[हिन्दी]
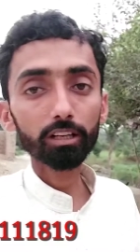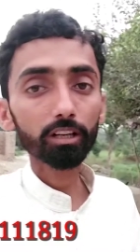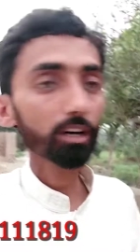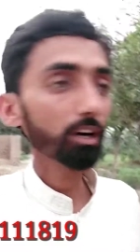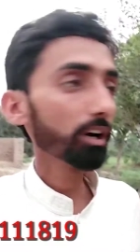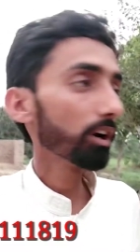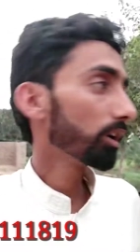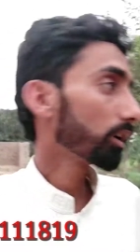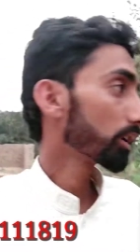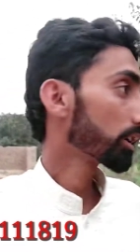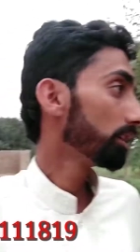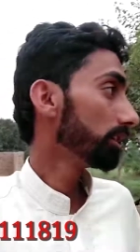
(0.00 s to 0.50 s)

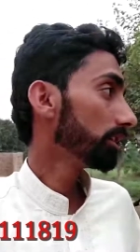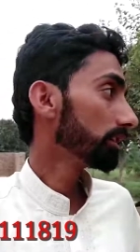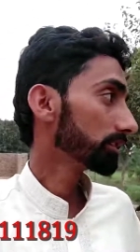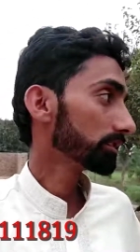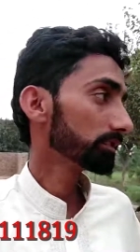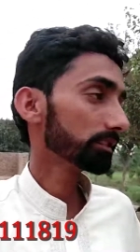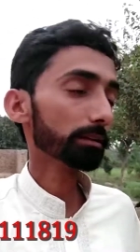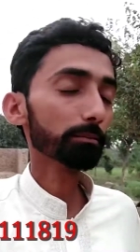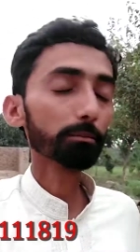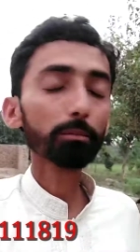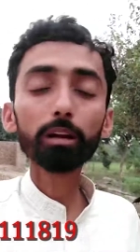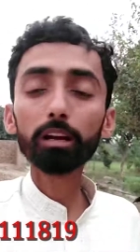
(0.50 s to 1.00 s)
और
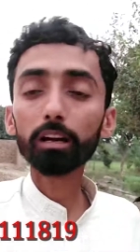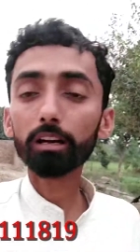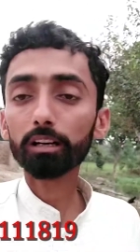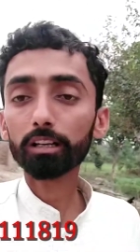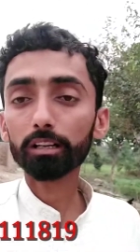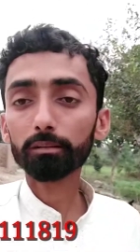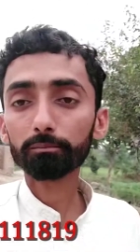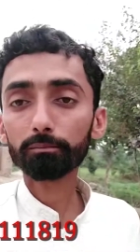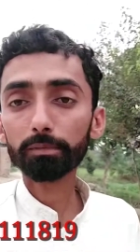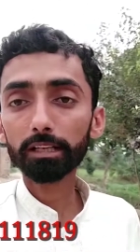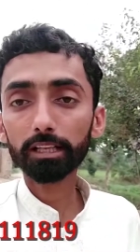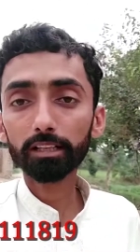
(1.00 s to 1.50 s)
जब
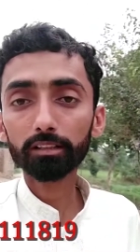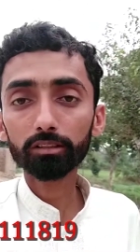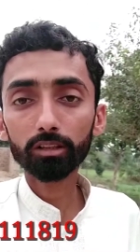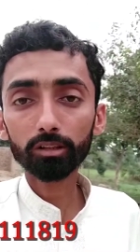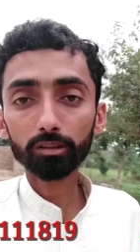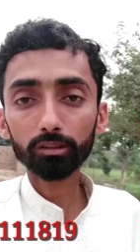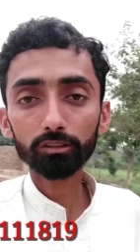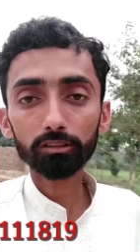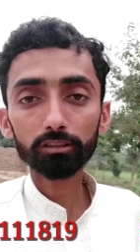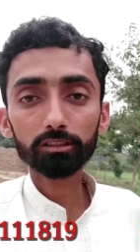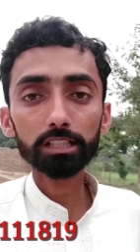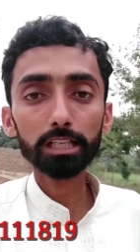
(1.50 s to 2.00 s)
मैं
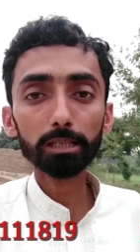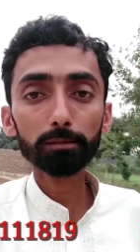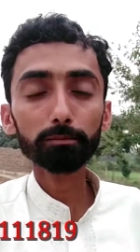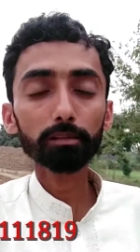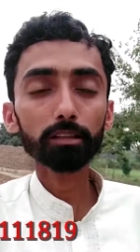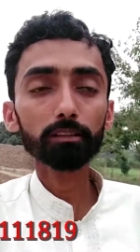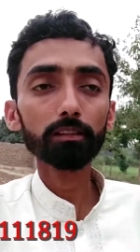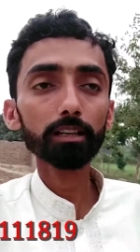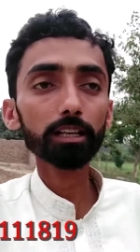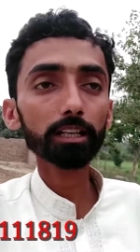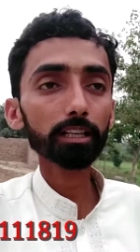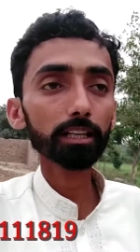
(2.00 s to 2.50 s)
डॉक्टर से चेकअप
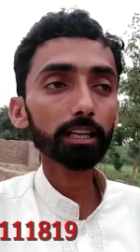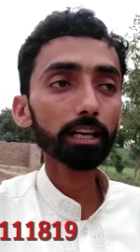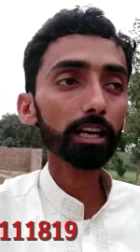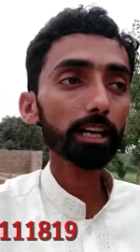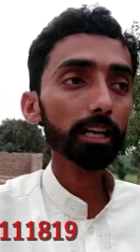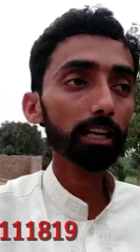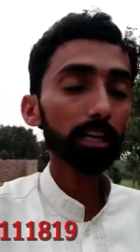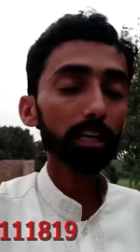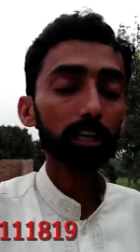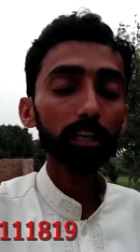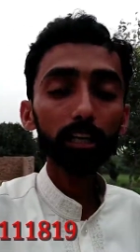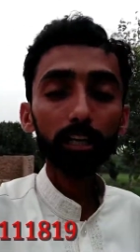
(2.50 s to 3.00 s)
करवा कर घर
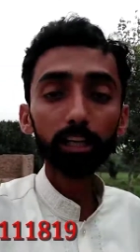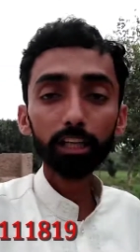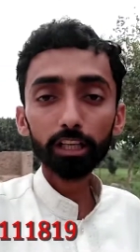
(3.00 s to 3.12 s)
आया